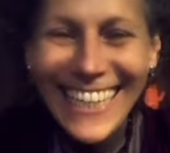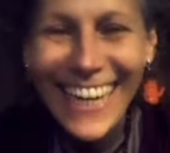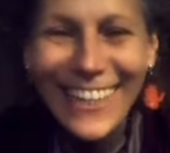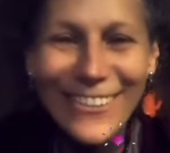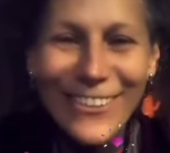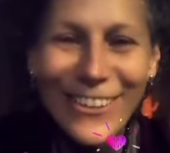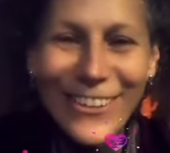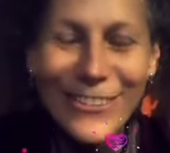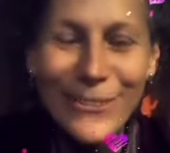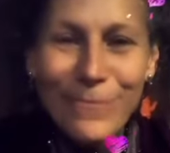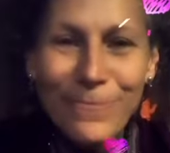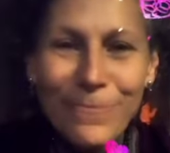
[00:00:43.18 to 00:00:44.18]
Adoro.
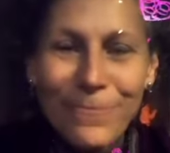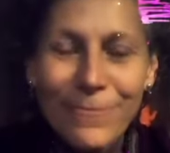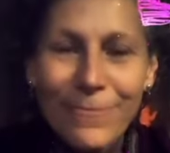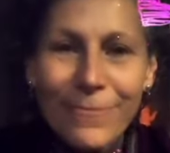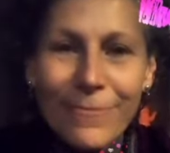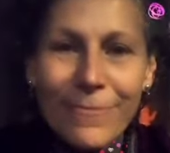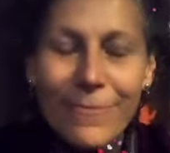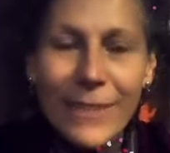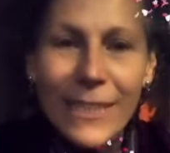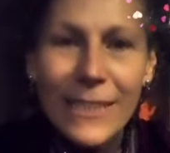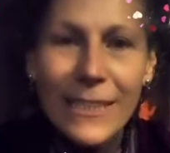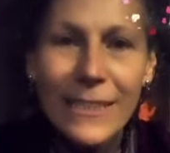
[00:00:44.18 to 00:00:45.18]

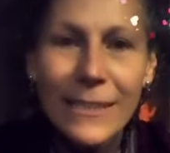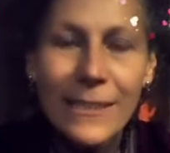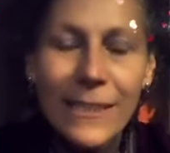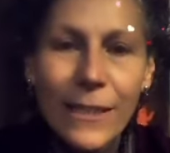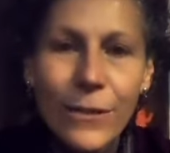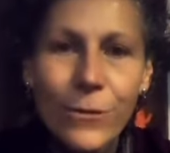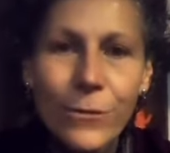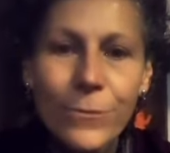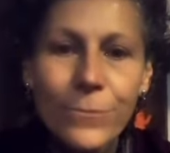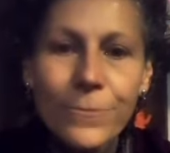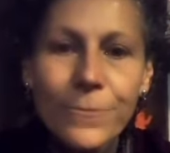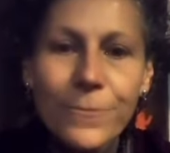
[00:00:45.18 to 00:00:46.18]

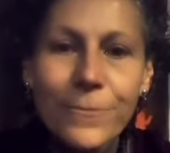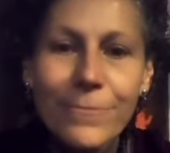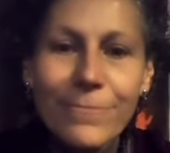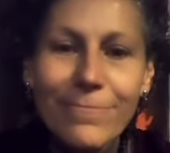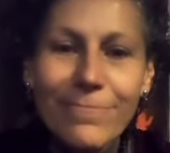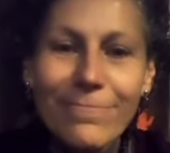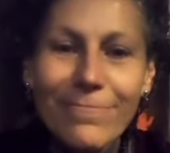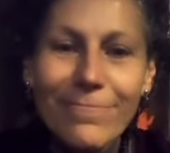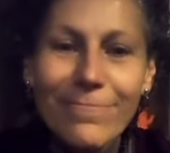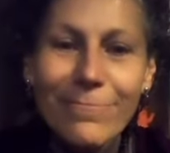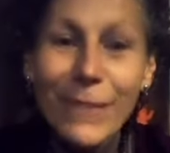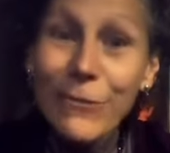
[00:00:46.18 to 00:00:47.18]
Então,
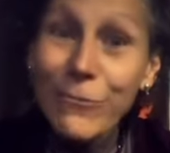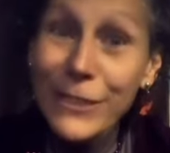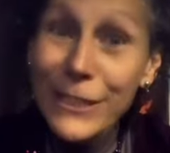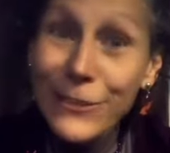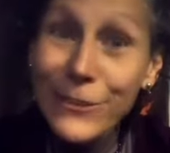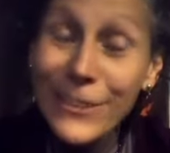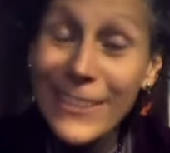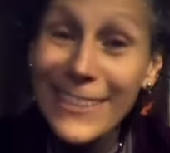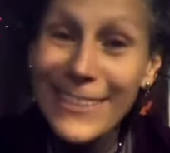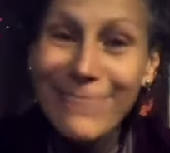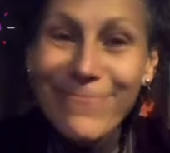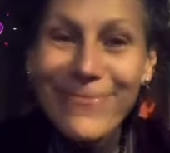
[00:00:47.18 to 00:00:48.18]
bem-vindos,
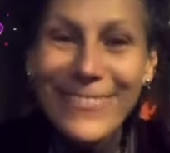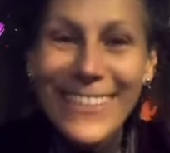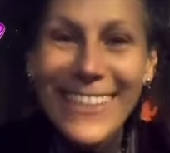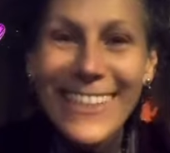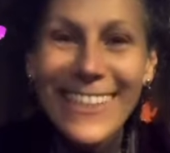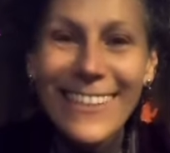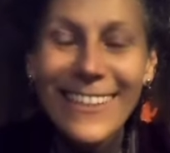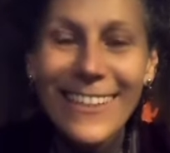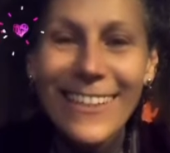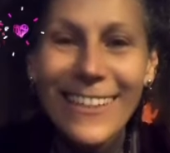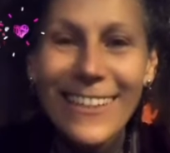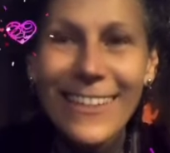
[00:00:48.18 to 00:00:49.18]
né?
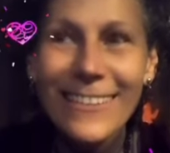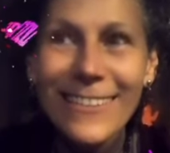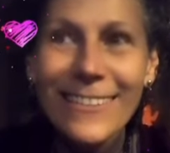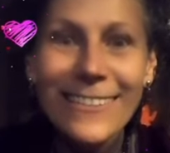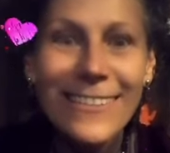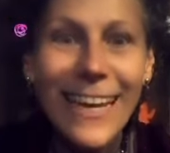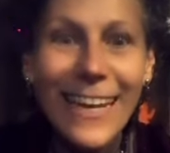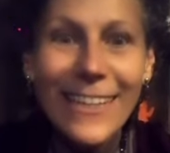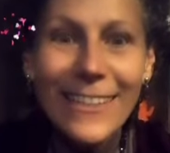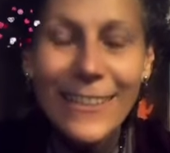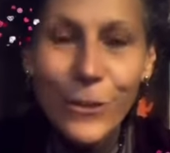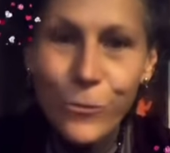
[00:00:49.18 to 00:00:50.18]
Nessa
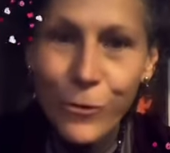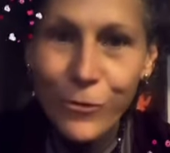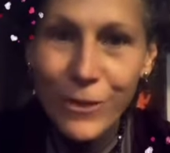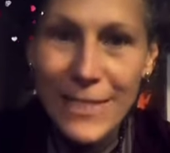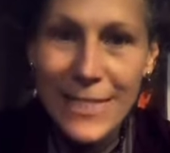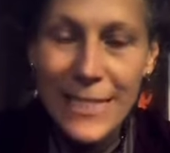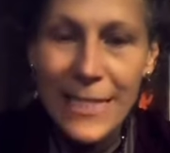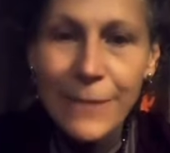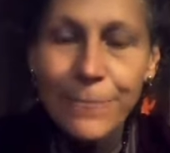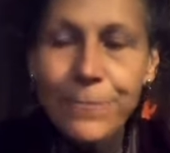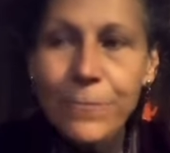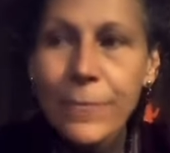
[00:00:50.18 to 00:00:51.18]
série que eu vou
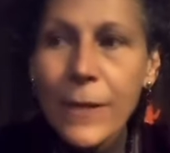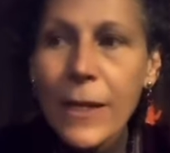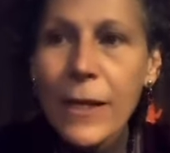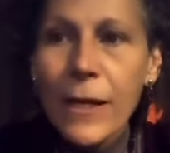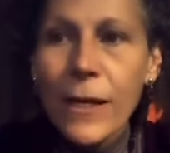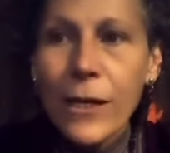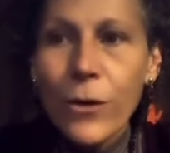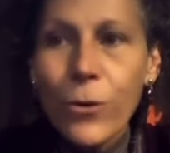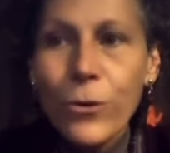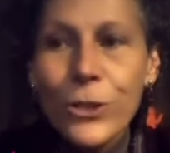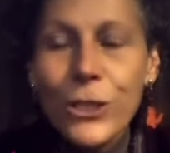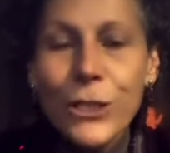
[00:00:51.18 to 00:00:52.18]
fazer,
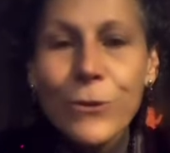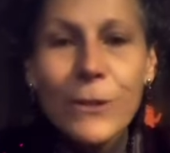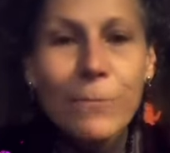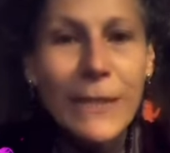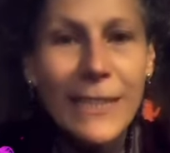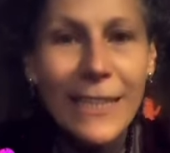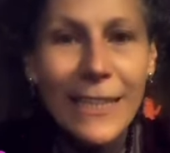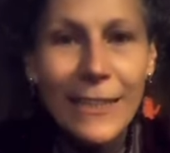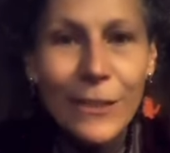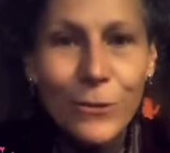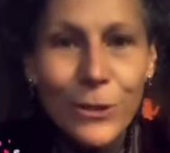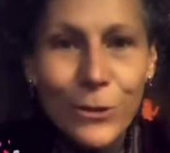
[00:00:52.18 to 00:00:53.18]
onde eu expliquei
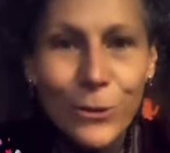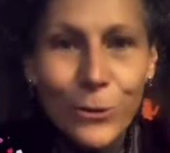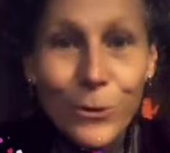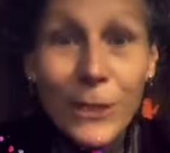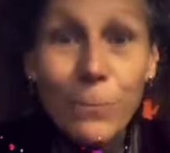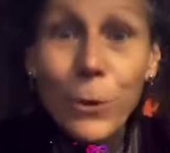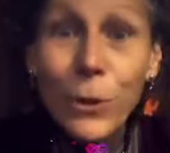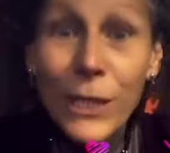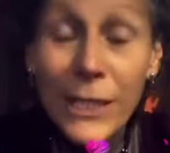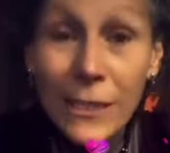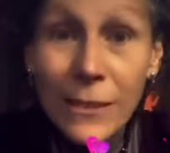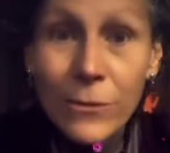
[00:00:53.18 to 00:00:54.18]
que eu estou
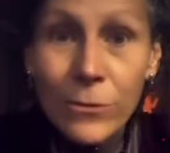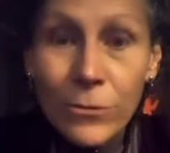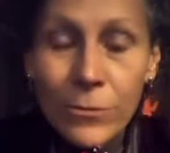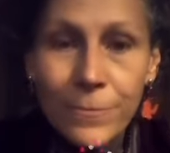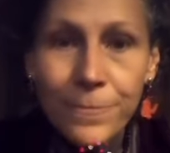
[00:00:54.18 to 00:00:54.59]
explorando,